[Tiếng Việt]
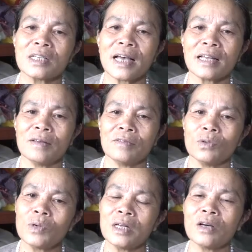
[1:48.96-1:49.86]
ra thì
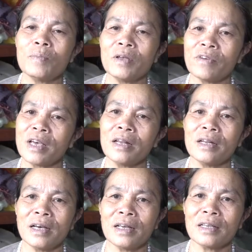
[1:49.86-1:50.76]
rút đến đâu mình vê
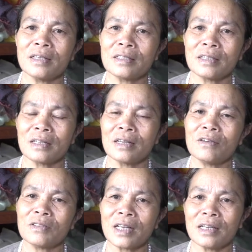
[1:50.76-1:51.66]
đến đấy thì sợi tơ
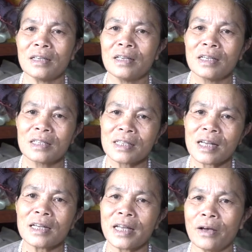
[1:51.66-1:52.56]
nó sẽ
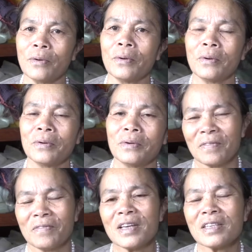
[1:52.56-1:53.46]
săn đều
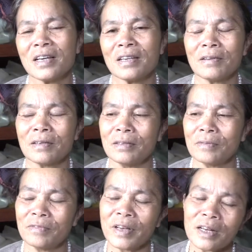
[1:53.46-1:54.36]
vê sợi
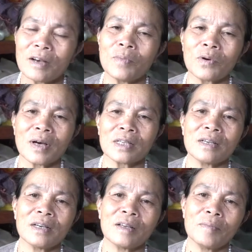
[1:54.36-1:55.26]
vê được một đoạn
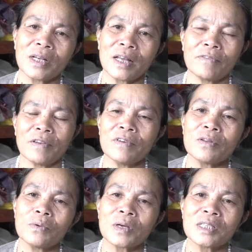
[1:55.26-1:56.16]
sợi thì mình lại phải vứt
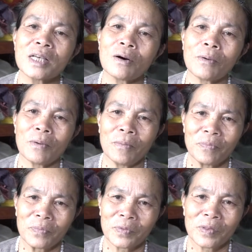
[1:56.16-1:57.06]
cái chậu
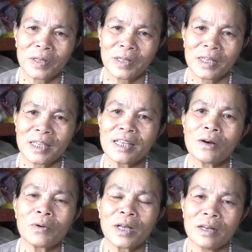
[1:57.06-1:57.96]
cái
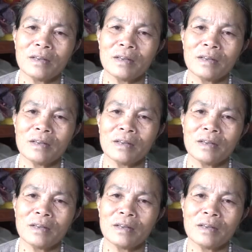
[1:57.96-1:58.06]
chậu để